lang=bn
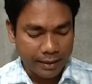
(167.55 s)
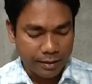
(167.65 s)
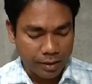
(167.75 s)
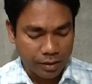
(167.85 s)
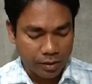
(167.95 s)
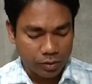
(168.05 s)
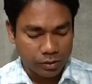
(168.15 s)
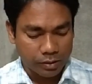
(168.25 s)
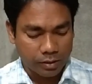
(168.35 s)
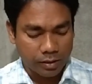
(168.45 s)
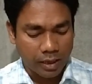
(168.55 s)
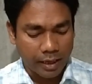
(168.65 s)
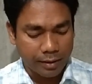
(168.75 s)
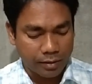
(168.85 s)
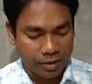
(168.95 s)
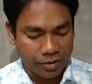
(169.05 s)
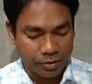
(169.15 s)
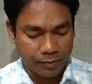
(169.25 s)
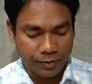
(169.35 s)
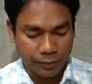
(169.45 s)
এইচএসএ অর্থাৎ হায়ার
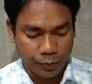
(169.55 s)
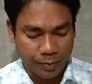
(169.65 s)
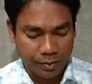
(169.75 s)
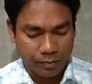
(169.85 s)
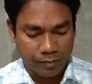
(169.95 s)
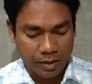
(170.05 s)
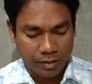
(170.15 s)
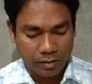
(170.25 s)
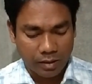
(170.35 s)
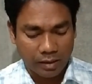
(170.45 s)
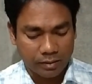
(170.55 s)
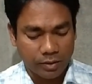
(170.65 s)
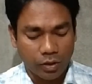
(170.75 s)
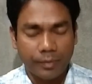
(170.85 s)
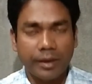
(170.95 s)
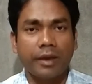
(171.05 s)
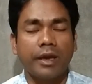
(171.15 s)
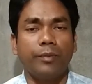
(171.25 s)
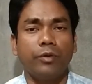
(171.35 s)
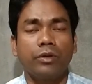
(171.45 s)
সেকেন্ডারিতে ফিফটি পার্সেন্ট মার্কস থাকতে হবে
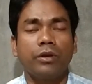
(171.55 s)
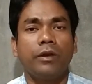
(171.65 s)
এবং